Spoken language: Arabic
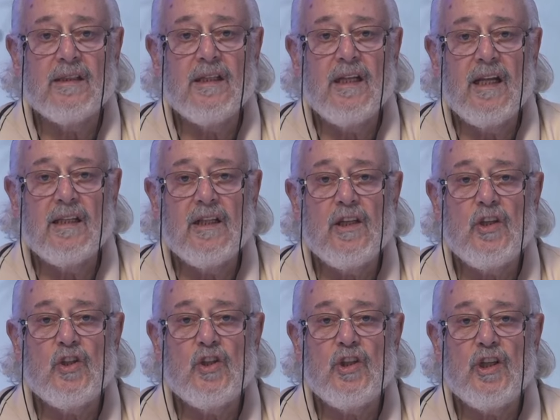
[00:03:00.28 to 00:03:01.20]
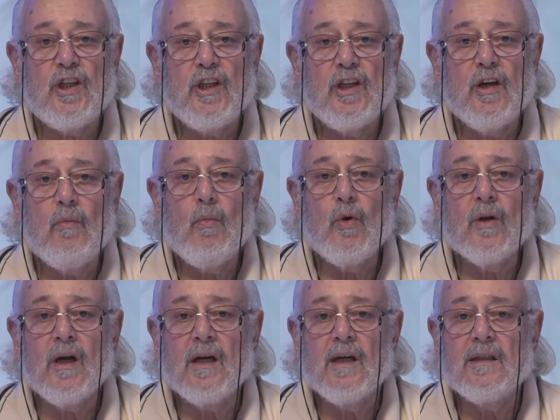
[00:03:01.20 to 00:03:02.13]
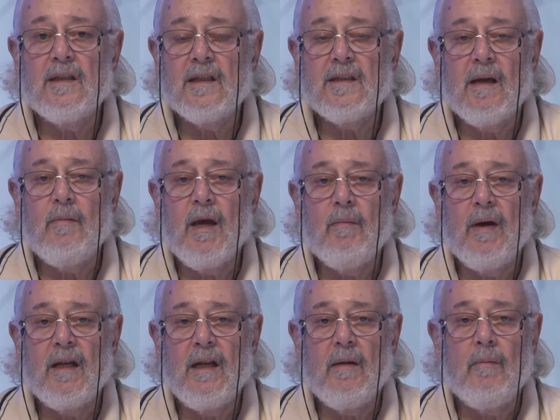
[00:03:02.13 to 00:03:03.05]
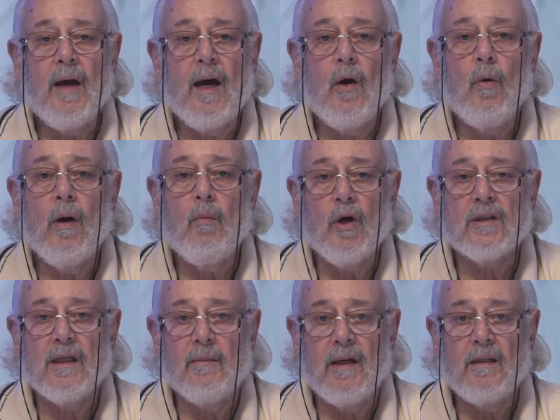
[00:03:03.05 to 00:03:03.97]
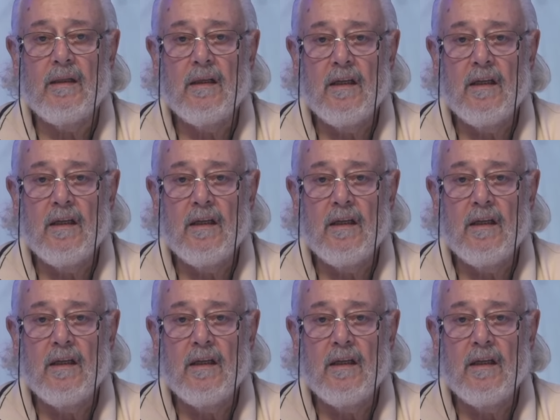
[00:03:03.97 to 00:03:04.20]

نتيجة مناقضة تماما لما هو معتمد